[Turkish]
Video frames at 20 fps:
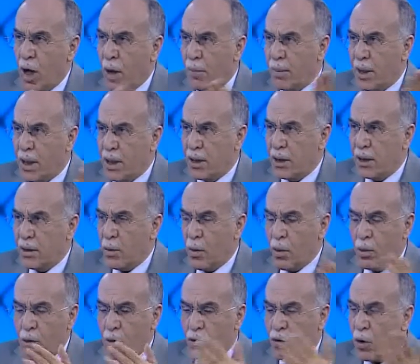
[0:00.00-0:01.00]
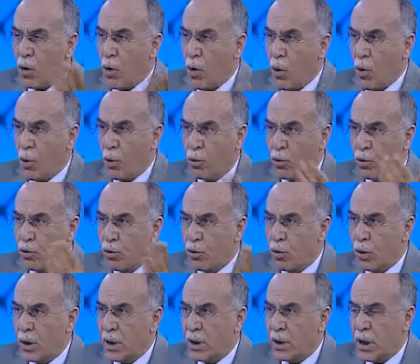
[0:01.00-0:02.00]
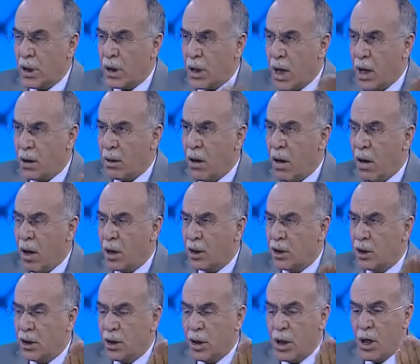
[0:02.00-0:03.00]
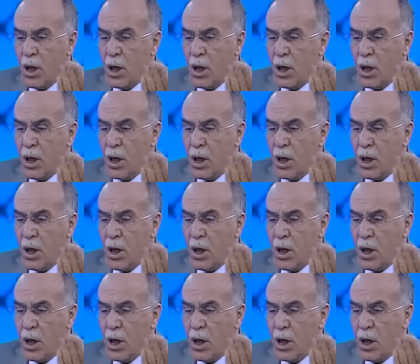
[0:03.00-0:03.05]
abdest, ondan sonra oruç, zekat, hac,